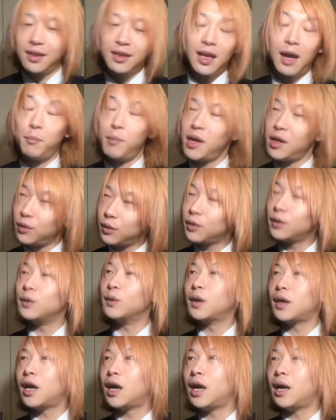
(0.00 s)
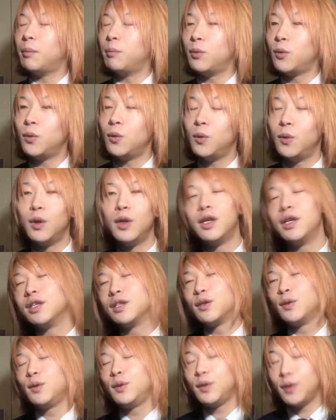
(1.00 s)
貯めるというか、もう
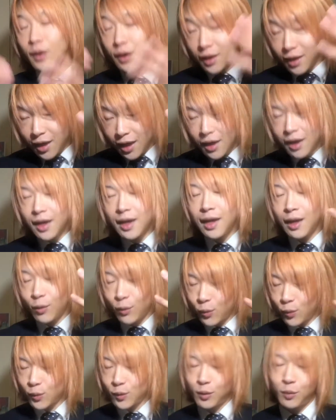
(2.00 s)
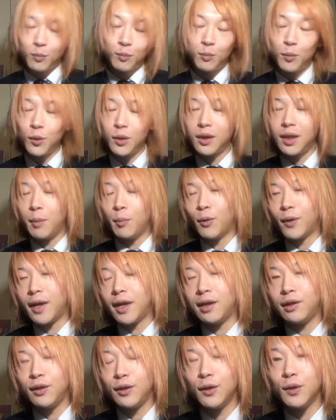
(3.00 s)
そういう考えを持ってもら
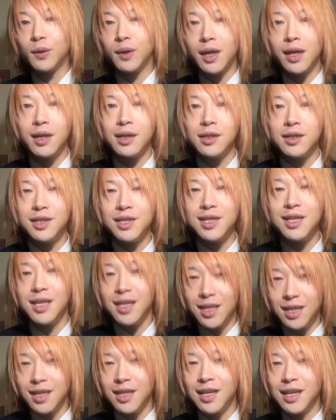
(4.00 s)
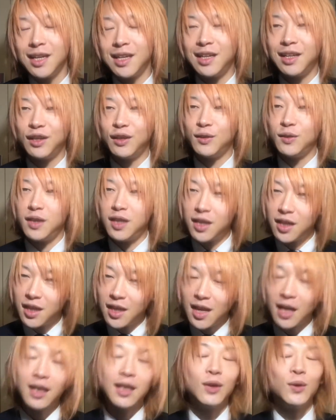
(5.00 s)
えるような地域、国に
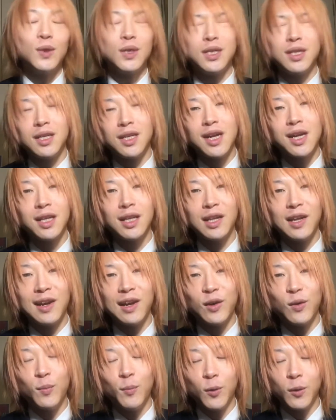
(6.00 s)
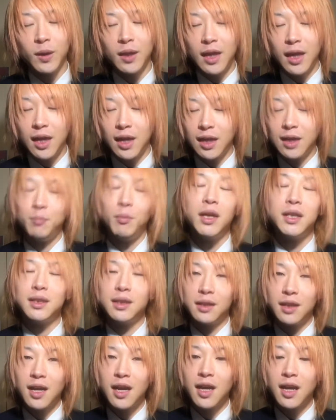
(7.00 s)
なってほしいなって思っています
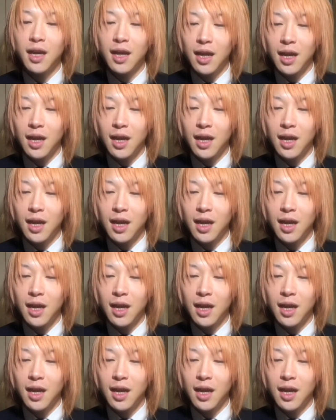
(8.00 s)
ね。